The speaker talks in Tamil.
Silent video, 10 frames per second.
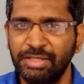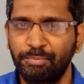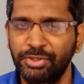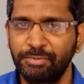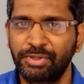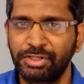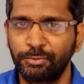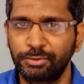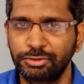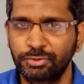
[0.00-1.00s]
இப்படிப்பட்ட
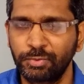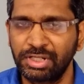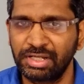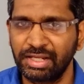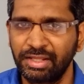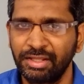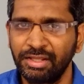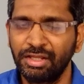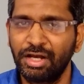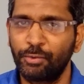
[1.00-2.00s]
ஒரு சூழலில்
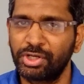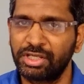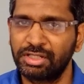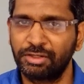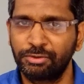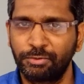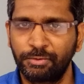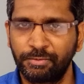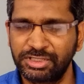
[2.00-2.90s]
அவங்க ஏதாவது ஒரு